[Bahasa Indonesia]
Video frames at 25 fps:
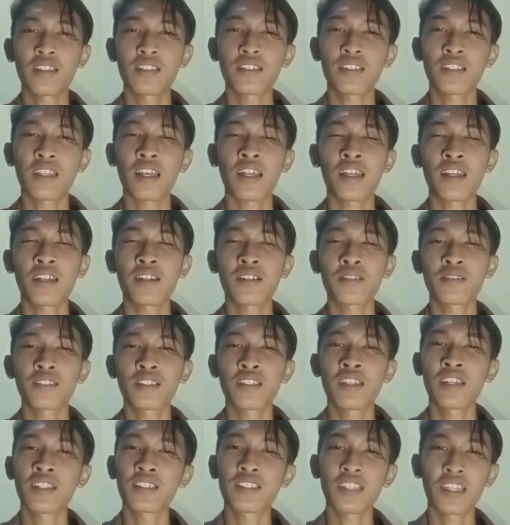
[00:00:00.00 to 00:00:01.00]
kak
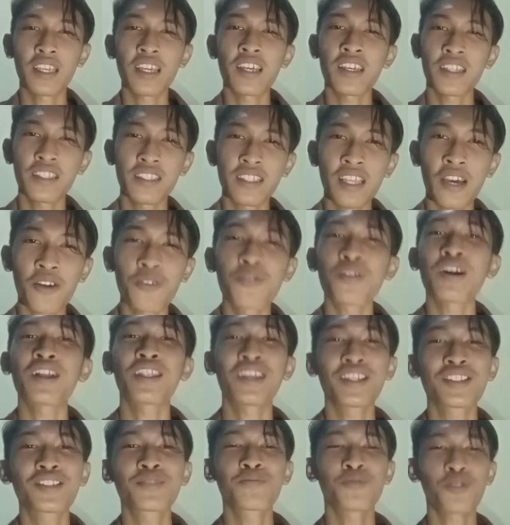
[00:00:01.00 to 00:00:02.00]
dan saya tahu
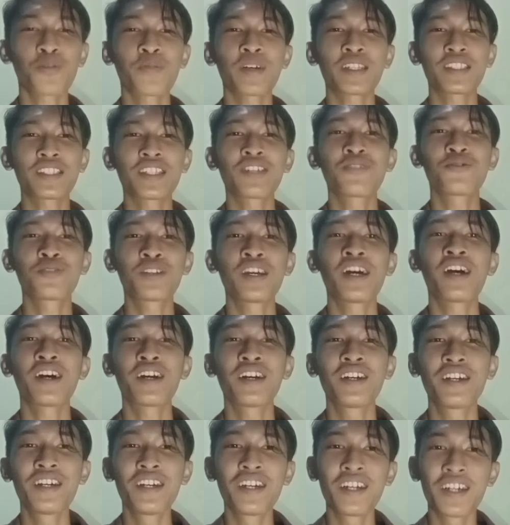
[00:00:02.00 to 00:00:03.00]
kalian semua pasti udah
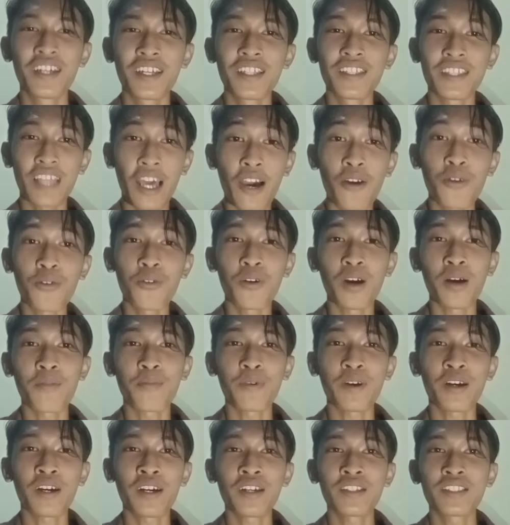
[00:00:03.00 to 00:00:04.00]
tahu
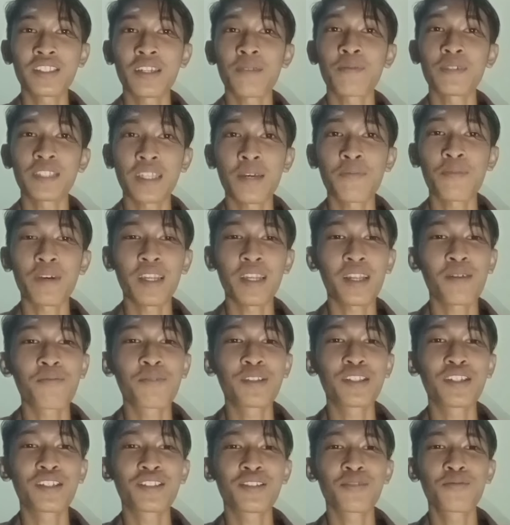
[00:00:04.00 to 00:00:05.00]
apa siapa-siapa nabi
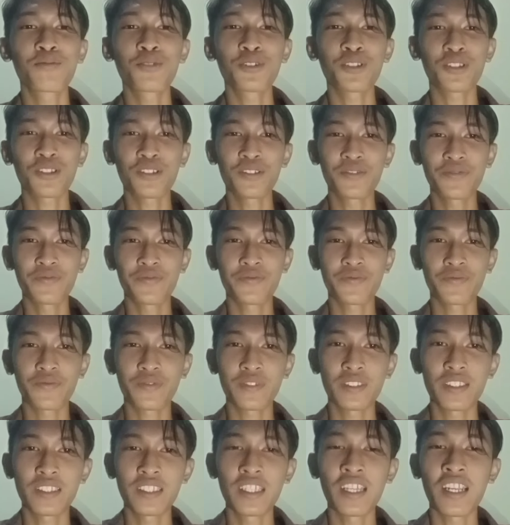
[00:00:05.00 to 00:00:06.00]
tersebut
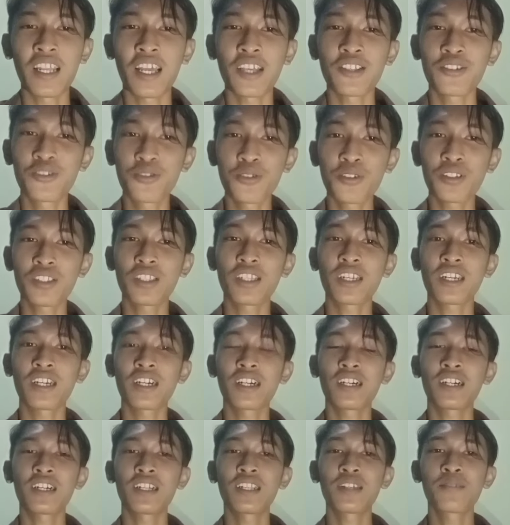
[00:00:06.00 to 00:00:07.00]
dan lanjut
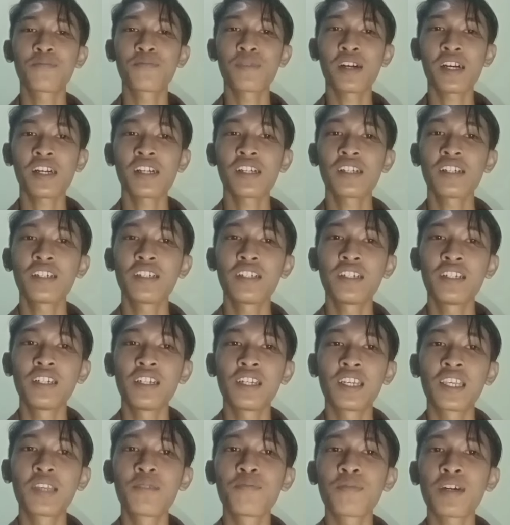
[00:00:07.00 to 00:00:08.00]
ke lima
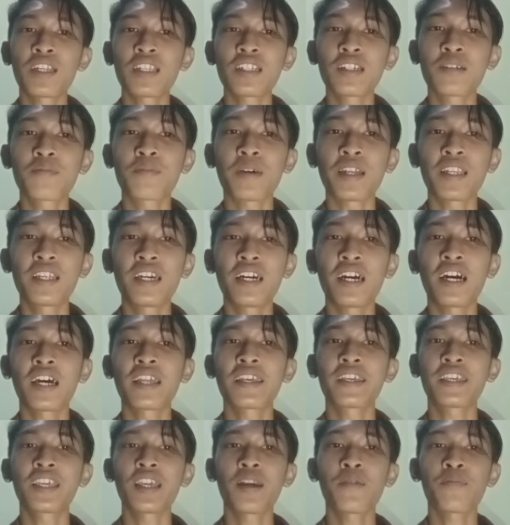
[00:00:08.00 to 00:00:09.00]
iman kepada hari
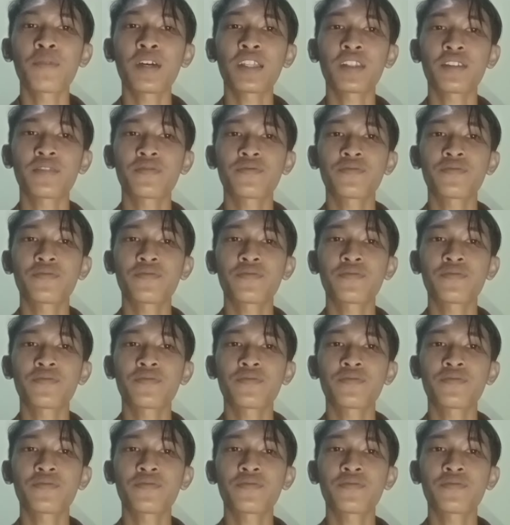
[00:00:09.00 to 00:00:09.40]
kiamat